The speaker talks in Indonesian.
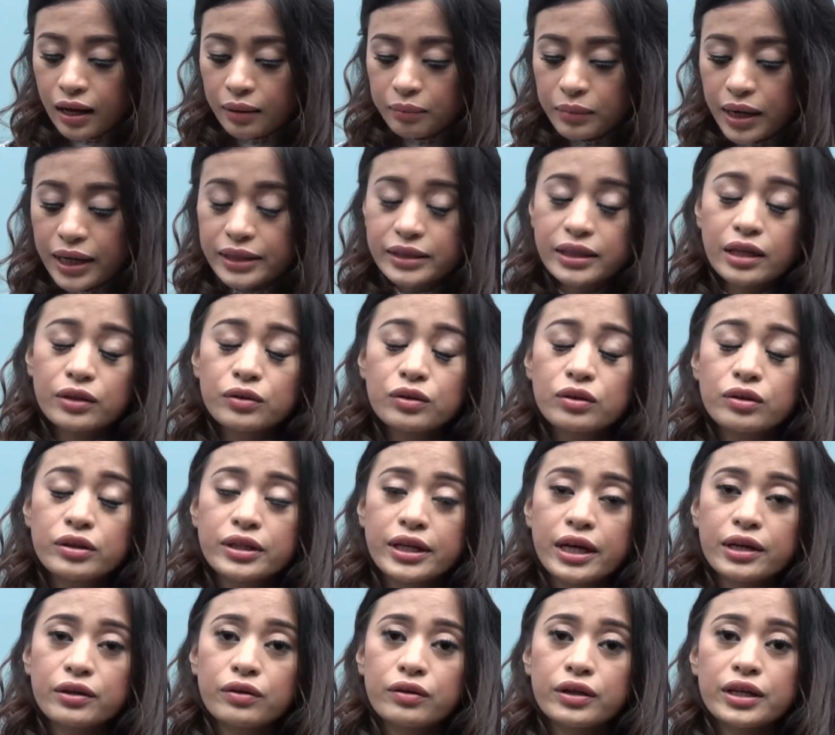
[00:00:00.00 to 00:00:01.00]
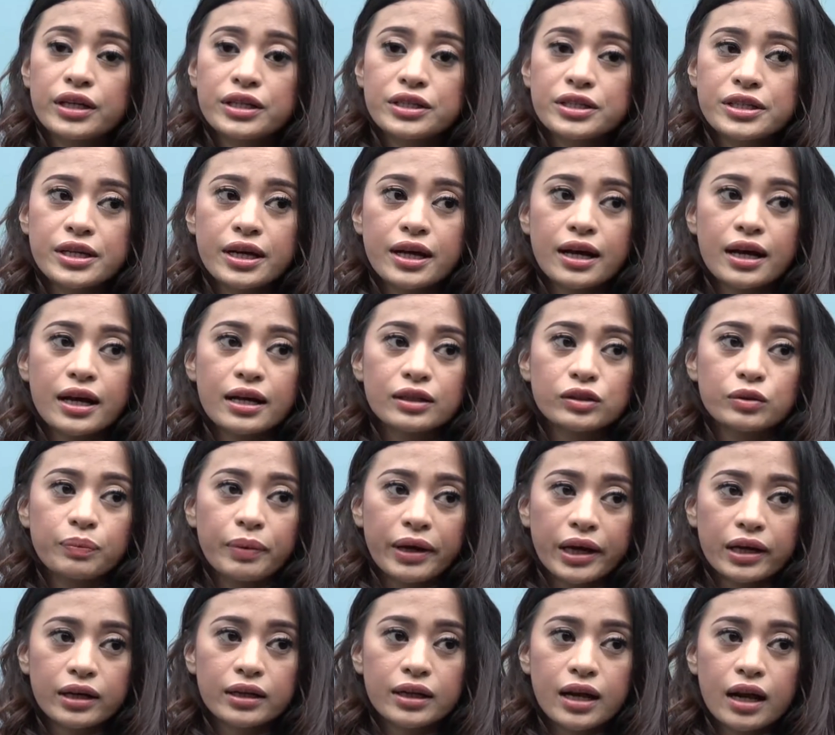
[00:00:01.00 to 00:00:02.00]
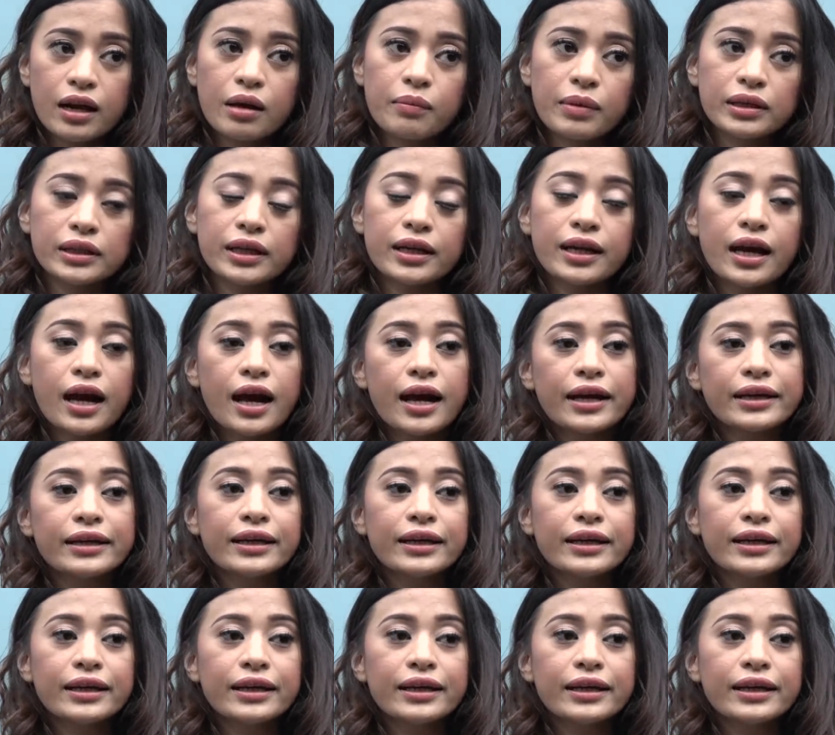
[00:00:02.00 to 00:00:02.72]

belajar dulu di Indonesia supaya kenal sama tanah